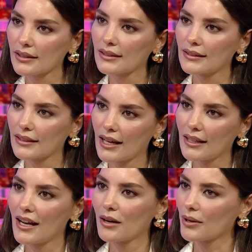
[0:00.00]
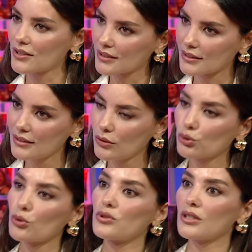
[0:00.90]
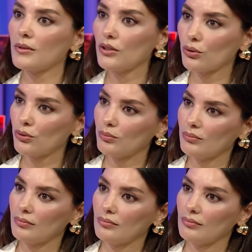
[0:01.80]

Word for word: git geller başladı. Otobüse biniyordum.